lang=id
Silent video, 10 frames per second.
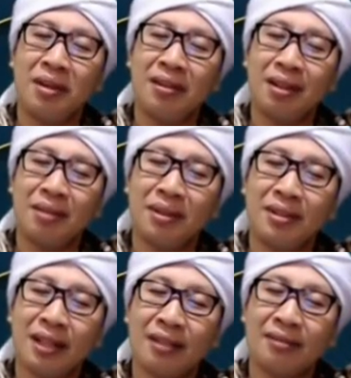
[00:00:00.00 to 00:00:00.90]
amin,
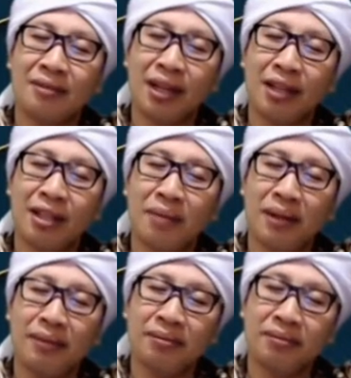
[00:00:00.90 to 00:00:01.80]
amin. Sakit, sakit
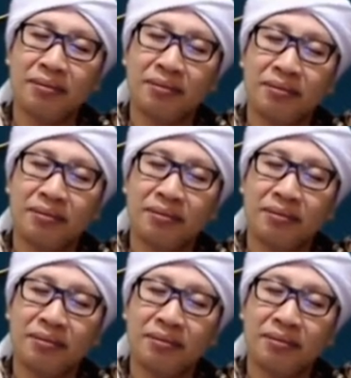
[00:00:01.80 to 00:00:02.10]
apa?